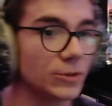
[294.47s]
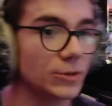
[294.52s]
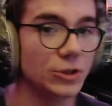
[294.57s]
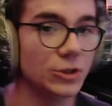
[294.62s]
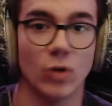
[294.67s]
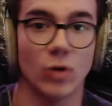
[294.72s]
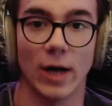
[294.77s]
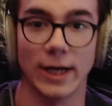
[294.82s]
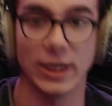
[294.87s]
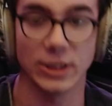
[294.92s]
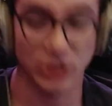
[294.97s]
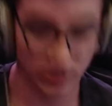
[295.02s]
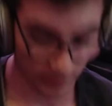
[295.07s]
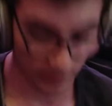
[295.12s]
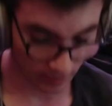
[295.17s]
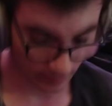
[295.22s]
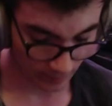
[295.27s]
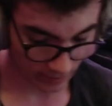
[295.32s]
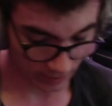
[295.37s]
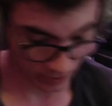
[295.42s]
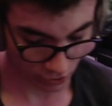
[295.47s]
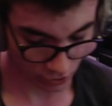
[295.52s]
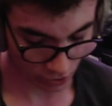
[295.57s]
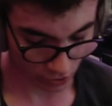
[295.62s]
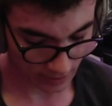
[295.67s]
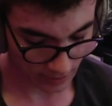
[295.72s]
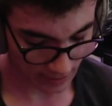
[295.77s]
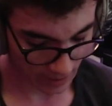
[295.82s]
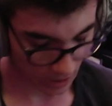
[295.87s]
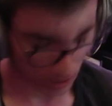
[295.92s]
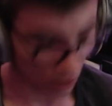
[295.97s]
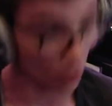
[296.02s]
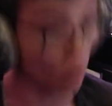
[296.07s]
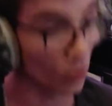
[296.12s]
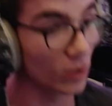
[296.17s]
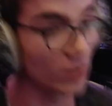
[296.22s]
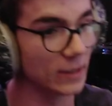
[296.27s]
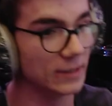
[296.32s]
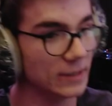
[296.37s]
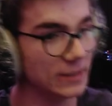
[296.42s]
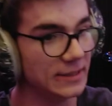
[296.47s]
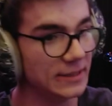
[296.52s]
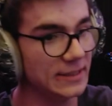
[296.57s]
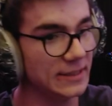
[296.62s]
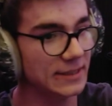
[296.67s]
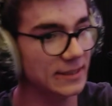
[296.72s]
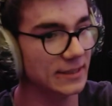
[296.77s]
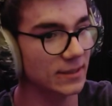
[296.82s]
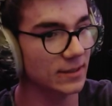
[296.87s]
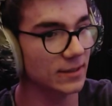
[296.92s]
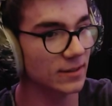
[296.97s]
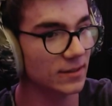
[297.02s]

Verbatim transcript: nur einen Schnapper gemacht, sondern auch diese